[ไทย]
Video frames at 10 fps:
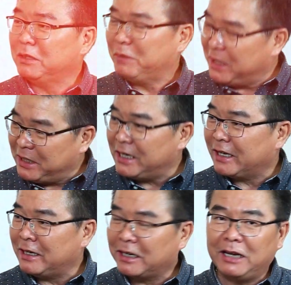มันจะไปดีได้
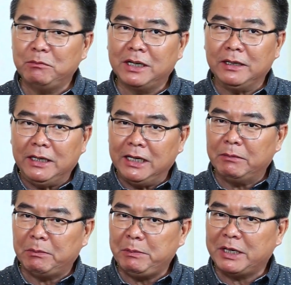ไง นักการเมือง
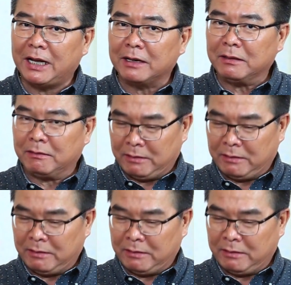ดีๆ มันไม่มีทาง